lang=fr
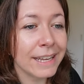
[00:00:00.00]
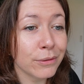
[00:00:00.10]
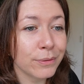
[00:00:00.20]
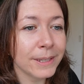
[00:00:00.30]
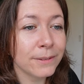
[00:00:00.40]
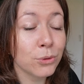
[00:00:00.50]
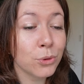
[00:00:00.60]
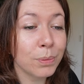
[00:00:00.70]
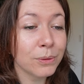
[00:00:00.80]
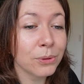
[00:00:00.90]
Et en fait,
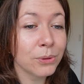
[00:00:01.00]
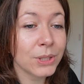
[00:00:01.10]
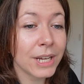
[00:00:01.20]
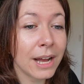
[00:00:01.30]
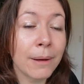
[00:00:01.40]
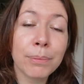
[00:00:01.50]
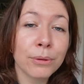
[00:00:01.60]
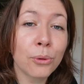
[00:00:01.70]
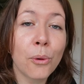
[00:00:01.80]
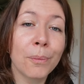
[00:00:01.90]
je pense que j'ai un
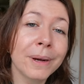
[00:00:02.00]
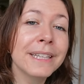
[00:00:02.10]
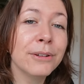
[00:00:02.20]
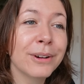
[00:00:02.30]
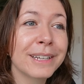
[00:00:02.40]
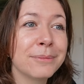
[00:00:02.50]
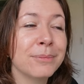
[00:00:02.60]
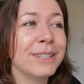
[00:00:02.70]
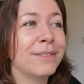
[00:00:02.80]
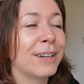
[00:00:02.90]
peu trop pris le
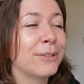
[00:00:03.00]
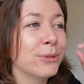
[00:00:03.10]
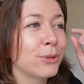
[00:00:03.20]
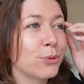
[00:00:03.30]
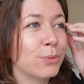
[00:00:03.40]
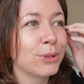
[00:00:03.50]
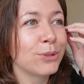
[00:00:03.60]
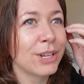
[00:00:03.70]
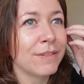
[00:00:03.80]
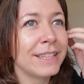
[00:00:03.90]
rythme des vacances. Je pense
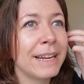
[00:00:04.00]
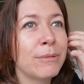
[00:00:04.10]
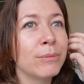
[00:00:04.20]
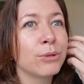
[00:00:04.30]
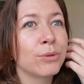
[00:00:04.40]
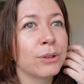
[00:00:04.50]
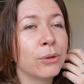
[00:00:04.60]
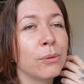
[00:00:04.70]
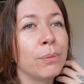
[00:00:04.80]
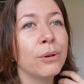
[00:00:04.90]
que j'avais tellement besoin de
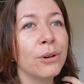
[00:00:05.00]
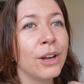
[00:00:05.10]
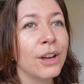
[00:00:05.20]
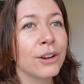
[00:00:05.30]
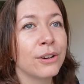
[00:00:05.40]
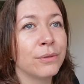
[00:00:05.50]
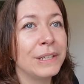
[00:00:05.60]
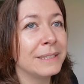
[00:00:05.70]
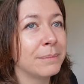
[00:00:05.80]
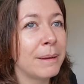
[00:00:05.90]
repos qu'en
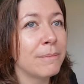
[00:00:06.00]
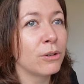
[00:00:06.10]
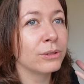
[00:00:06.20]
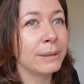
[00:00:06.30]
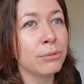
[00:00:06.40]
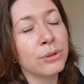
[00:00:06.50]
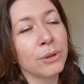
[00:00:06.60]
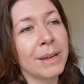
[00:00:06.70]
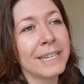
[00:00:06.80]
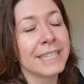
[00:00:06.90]
fait, même en début de
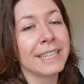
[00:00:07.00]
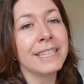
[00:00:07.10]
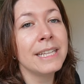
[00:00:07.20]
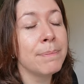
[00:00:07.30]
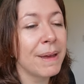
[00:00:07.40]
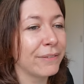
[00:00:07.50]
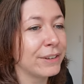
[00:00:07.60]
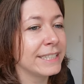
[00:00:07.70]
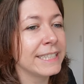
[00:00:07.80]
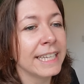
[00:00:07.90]
semaine, j'étais hyper
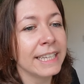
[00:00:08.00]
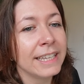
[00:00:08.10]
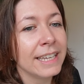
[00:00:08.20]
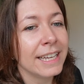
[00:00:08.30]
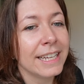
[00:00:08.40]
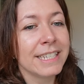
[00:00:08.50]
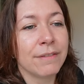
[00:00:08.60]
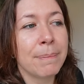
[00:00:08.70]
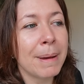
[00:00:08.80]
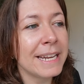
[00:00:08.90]
fatiguée.
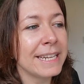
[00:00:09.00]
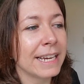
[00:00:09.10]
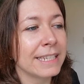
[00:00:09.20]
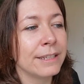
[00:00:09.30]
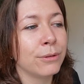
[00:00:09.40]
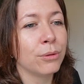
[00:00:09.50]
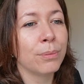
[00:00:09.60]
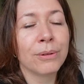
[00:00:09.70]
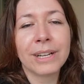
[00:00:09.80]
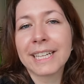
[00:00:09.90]
J'avais pas l'énergie de
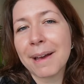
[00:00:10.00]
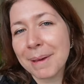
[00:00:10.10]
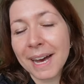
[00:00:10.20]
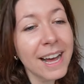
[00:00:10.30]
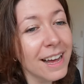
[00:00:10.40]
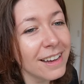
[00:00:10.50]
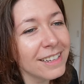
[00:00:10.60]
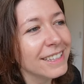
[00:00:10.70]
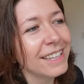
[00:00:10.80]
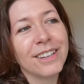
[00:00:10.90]
prendre la
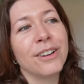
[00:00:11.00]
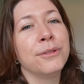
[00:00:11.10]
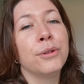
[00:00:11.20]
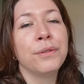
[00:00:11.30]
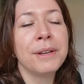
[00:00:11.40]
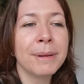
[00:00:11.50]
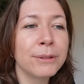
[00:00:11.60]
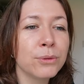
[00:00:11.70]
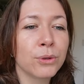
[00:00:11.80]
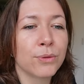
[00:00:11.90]
caméra, euh, de
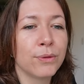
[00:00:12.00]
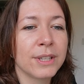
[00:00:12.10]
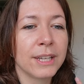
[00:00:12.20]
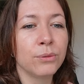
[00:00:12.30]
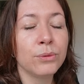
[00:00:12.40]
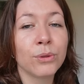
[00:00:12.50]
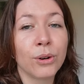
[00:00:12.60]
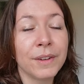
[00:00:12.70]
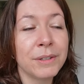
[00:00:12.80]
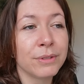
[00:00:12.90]
filmer tout ce que je faisais et tout. Donc
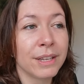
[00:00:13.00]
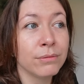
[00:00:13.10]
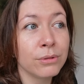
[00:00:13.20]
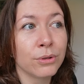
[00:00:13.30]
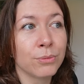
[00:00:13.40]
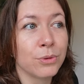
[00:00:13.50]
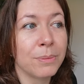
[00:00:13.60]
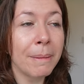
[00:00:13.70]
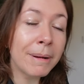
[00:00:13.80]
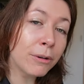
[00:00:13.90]
en fait, je vous avoue que je me
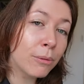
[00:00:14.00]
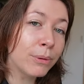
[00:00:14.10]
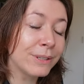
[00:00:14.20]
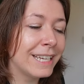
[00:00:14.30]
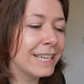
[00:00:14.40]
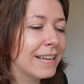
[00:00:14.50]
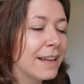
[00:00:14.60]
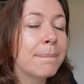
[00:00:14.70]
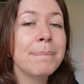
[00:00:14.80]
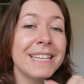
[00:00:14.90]
suis pas mal reposée,
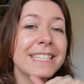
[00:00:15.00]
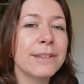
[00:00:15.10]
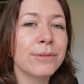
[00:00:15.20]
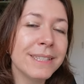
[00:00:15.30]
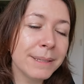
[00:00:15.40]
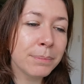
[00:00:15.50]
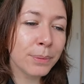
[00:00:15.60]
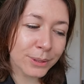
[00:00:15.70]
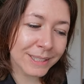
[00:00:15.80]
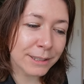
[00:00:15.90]
mais j'ai aussi
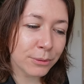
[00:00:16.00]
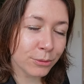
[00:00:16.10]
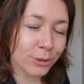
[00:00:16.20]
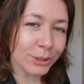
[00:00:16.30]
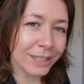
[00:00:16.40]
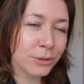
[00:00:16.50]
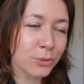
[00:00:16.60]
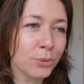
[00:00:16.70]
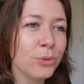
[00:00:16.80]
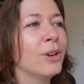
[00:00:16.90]
bossé de mon côté
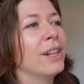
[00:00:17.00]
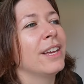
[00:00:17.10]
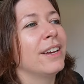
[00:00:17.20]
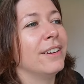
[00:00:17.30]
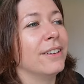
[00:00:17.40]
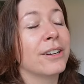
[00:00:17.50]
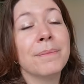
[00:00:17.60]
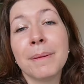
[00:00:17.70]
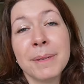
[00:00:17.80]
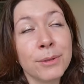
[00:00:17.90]
du coup. Euh,
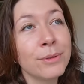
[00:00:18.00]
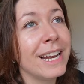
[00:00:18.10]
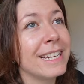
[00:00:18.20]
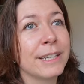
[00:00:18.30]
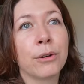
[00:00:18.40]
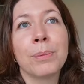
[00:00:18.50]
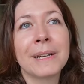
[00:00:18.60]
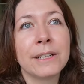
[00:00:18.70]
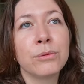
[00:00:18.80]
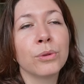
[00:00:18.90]
comme d'habitude, là, j'ai
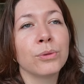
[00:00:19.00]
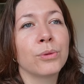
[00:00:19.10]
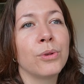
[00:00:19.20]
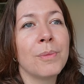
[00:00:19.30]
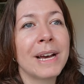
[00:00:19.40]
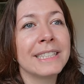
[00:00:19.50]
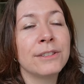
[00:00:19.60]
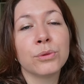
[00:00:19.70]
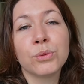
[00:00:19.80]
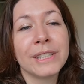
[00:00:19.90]
repris les cours, donc le
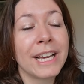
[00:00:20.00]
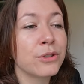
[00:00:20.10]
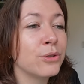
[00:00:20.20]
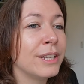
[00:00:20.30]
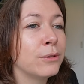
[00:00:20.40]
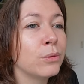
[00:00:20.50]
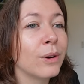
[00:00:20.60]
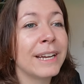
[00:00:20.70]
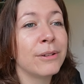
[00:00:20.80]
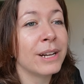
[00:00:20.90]
mardi, dans tous les cas, je donnais
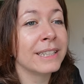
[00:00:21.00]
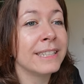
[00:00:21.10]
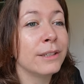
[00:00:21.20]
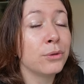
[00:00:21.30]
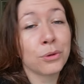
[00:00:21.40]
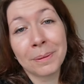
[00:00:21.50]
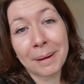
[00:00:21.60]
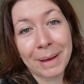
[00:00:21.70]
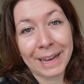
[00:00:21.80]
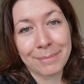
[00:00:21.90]
cours et le lundi, je
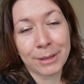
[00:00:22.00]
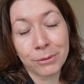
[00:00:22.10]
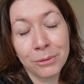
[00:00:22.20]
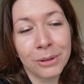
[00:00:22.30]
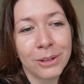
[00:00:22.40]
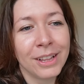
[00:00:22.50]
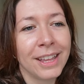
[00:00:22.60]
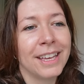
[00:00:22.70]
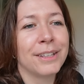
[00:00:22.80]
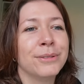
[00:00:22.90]
préparais mes cours.
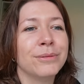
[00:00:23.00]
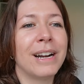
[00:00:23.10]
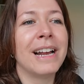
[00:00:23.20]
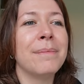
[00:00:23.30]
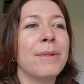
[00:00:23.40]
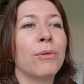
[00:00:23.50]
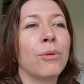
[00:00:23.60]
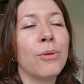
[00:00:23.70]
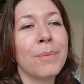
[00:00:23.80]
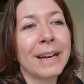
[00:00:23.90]
Donc voilà, mais en
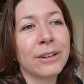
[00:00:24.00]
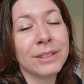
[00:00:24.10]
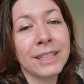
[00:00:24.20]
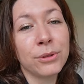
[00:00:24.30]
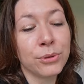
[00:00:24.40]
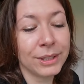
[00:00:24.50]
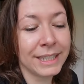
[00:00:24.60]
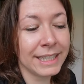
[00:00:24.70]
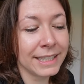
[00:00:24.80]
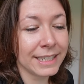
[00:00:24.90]
gros, mercredi,
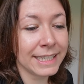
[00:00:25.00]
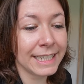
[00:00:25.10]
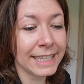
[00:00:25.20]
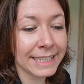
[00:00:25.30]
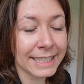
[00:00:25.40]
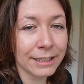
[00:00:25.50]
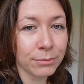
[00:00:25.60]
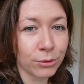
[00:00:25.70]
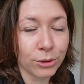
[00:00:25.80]
jeudi, j'ai dessiné de mon